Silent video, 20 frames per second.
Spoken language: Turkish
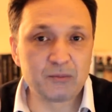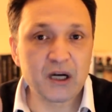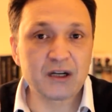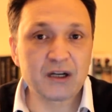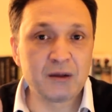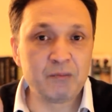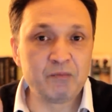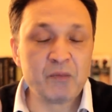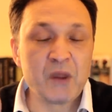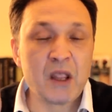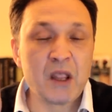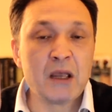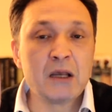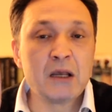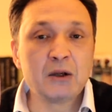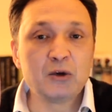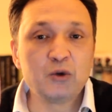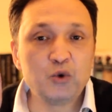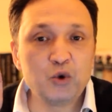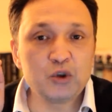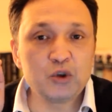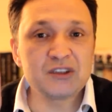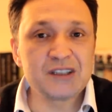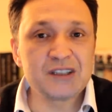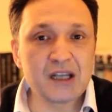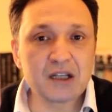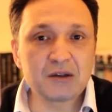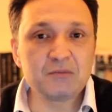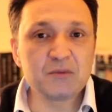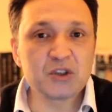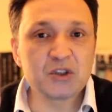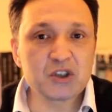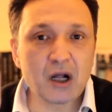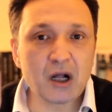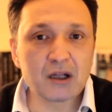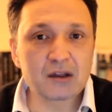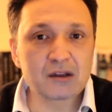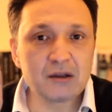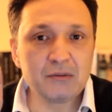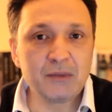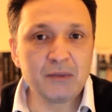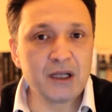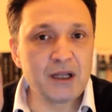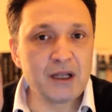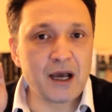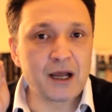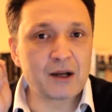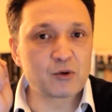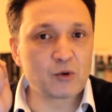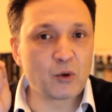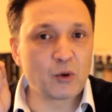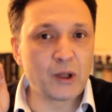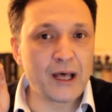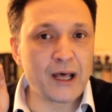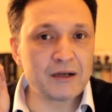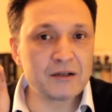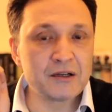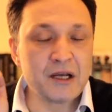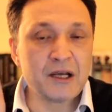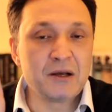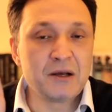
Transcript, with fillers: Bakın 176 milyar dolar